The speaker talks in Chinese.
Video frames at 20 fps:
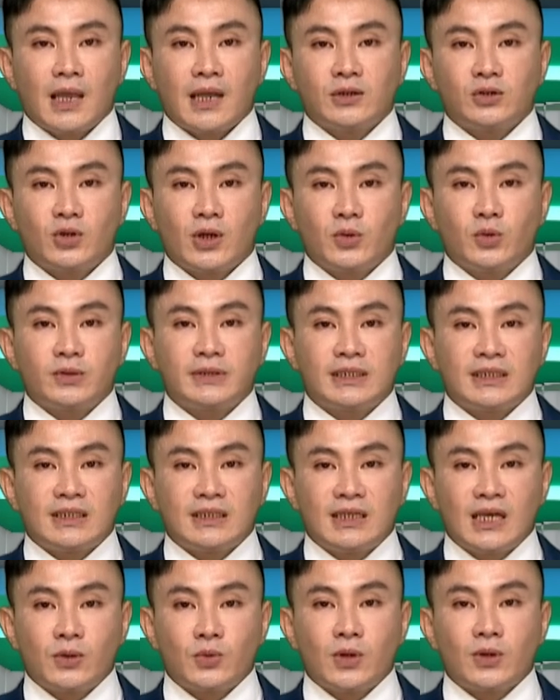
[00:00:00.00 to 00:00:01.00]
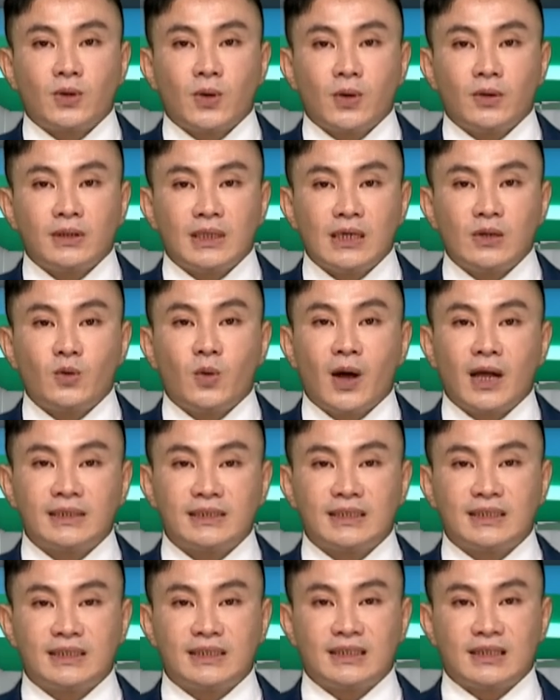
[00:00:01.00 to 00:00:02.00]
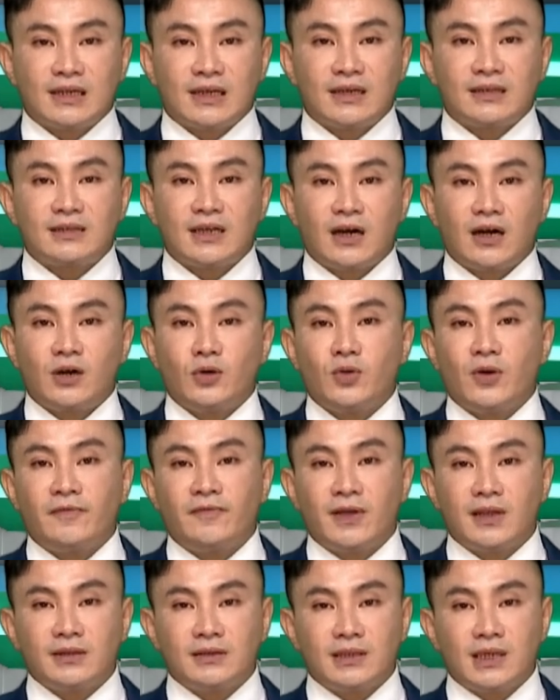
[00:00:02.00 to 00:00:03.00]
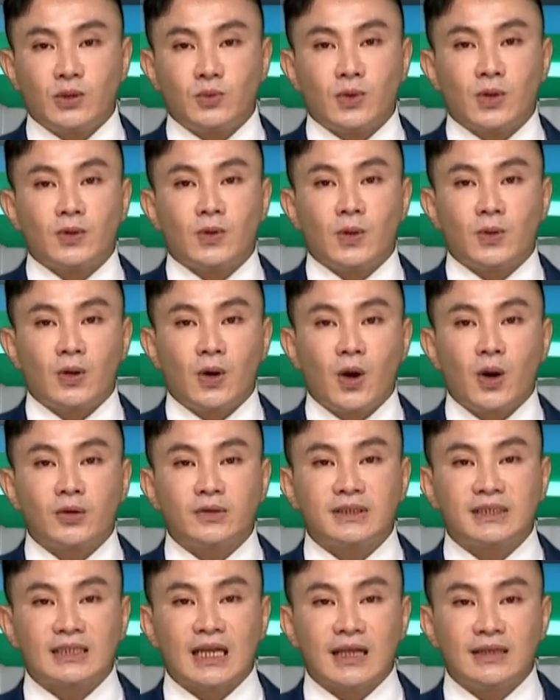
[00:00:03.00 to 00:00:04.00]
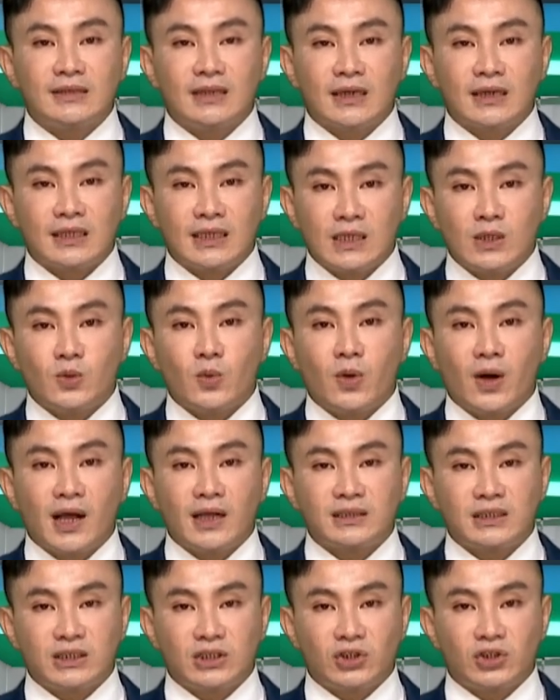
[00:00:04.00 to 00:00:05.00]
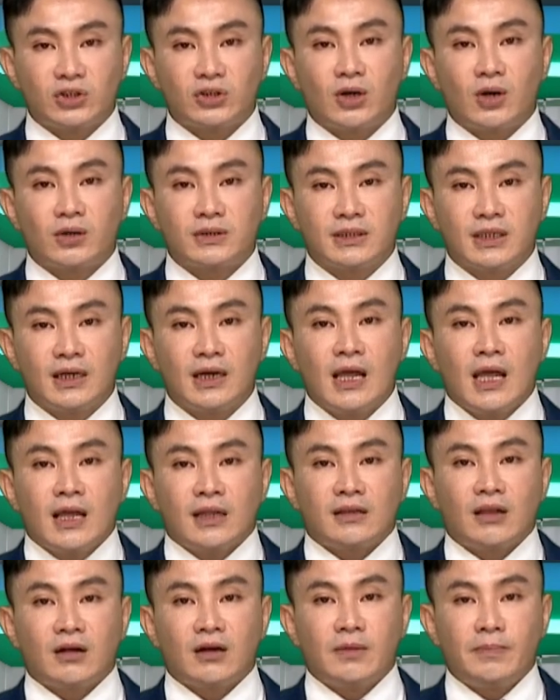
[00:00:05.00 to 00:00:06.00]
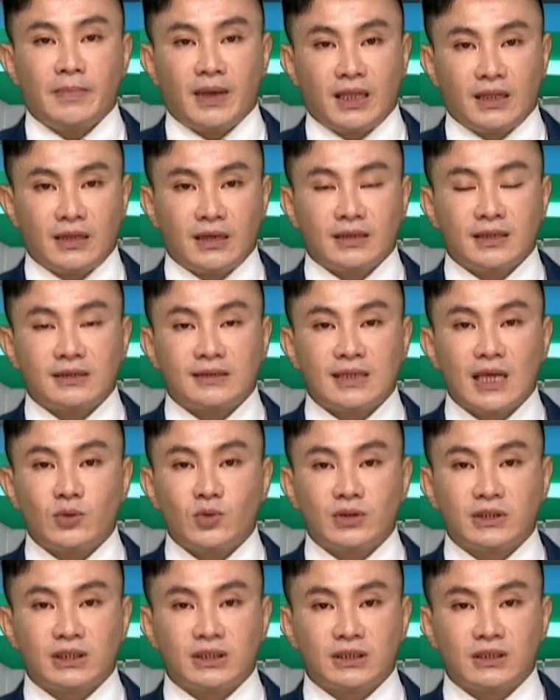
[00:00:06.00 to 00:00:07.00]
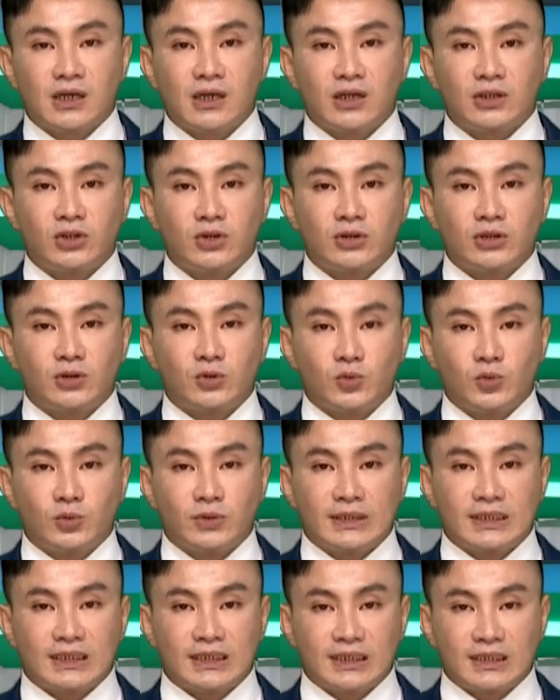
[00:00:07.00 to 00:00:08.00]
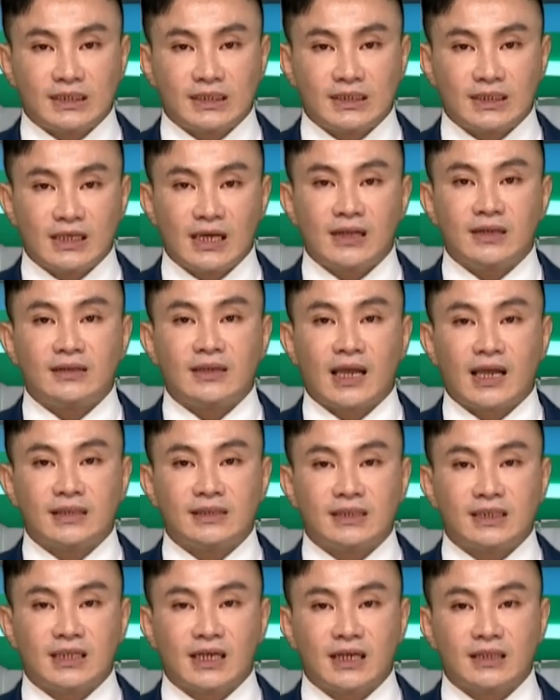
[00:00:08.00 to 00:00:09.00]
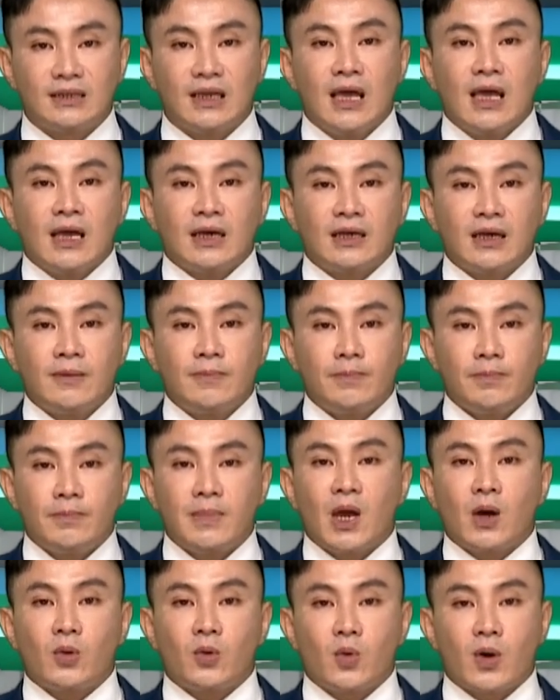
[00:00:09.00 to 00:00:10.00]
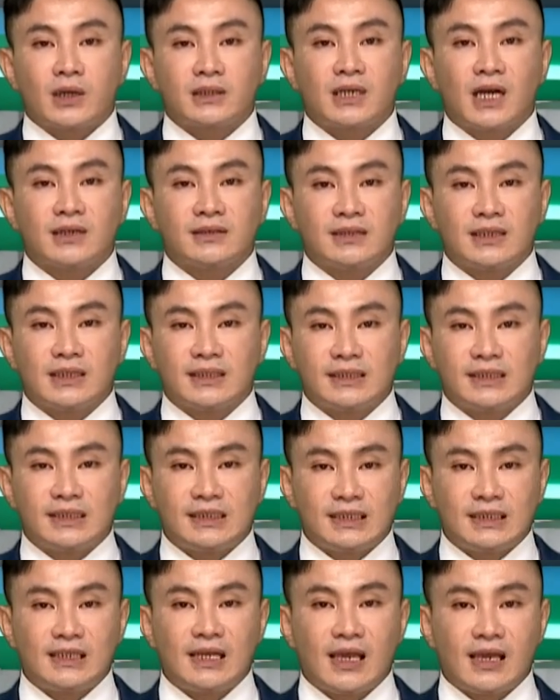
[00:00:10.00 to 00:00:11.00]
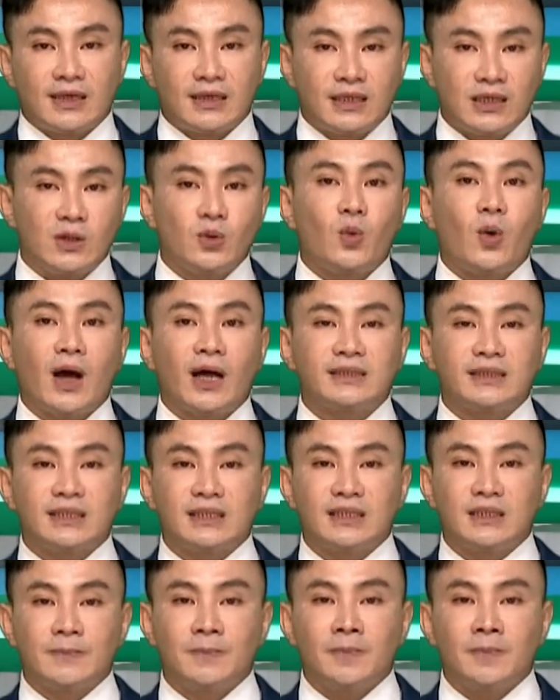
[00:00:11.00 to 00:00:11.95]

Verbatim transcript: 水无极天元宫樱花季节，在二月份天元宫后山的樱花季之后呢，到了每年的三月时刻，就是无极天坛前跟庙广场的吉野樱花季。